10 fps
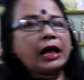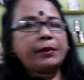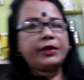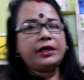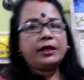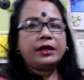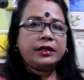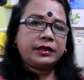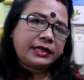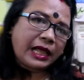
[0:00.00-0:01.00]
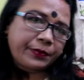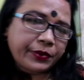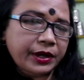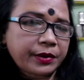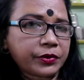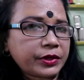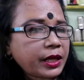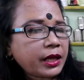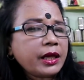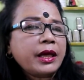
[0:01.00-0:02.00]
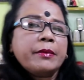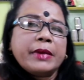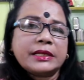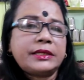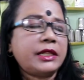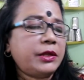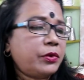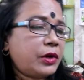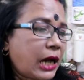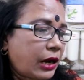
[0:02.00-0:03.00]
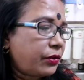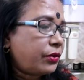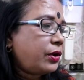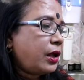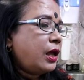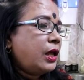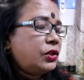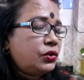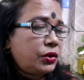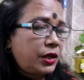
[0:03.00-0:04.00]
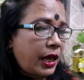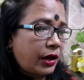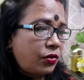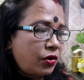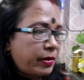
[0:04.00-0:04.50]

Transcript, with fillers: আমি তারপরে এর মধ্যে মাছটা দেব কারণ যদি এখন